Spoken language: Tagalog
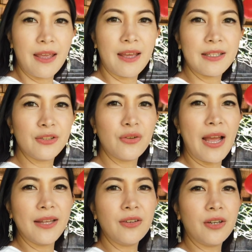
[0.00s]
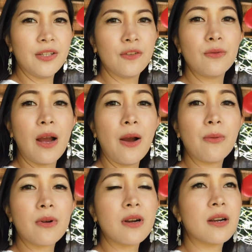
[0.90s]
And to add on to
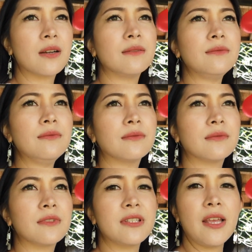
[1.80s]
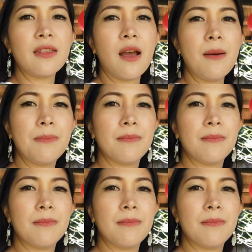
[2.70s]
our setup,